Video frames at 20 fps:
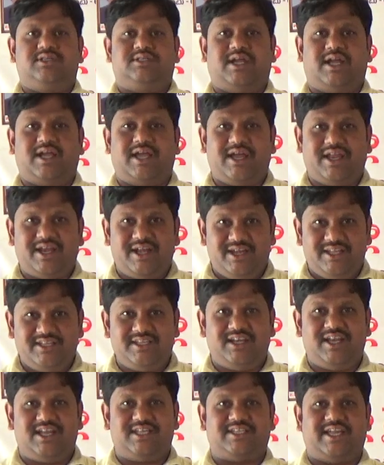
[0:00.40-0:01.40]
సంగారెడ్డి
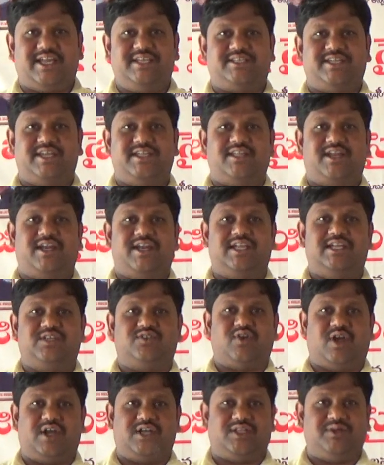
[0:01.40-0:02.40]
జిల్లా సైన్స్ కేంద్రానికి
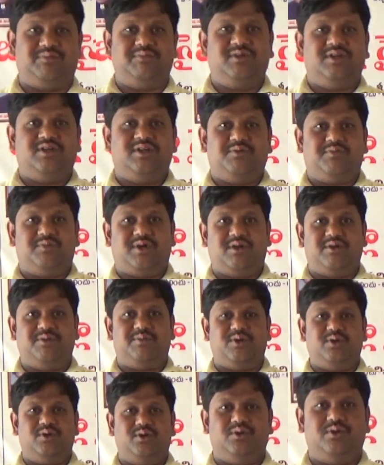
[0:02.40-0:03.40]
స్వాగతం మనం
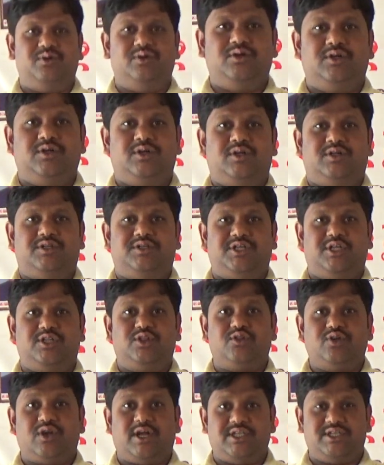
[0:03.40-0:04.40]
ఇప్పుడు
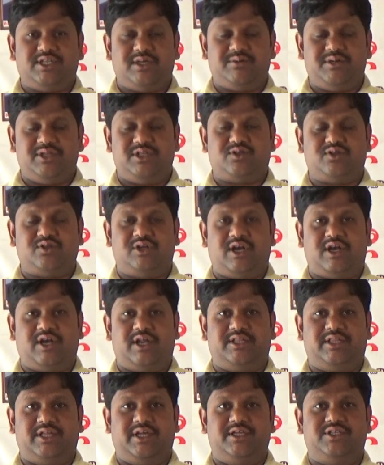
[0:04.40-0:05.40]
జంతురాజ్యాన్ని
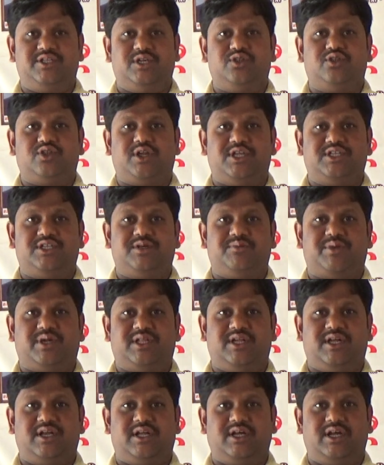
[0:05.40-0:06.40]
తీసుకున్నట్లయితే జంతురాజ్యం
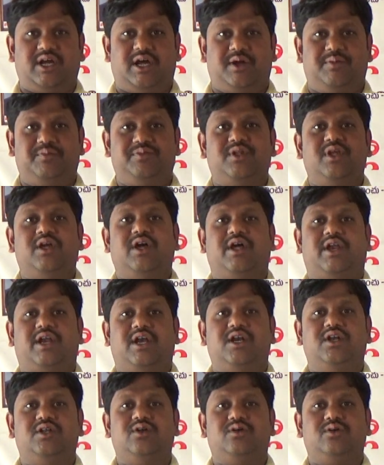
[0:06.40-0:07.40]
ప్రధానంగా
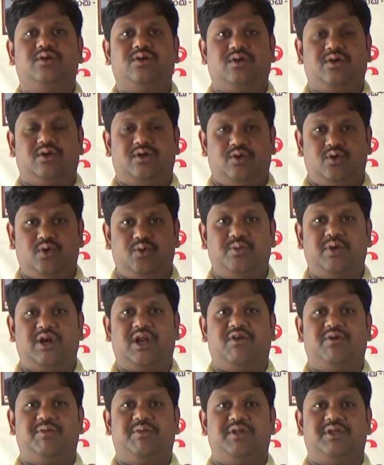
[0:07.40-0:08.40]
రెండు గ్రూపులుగా
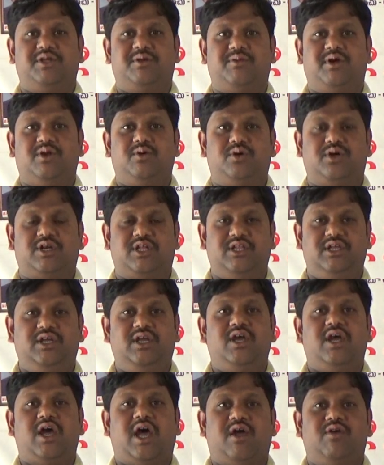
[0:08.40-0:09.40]
విభజించబడి ఉంటుంది
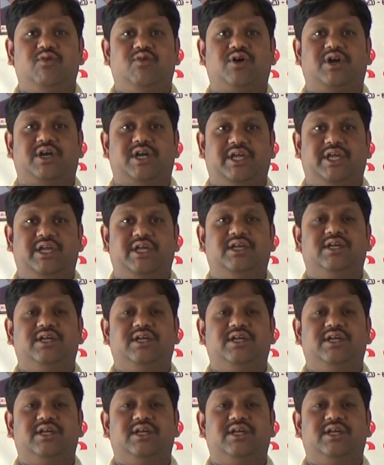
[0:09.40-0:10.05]
అవి ఒకటి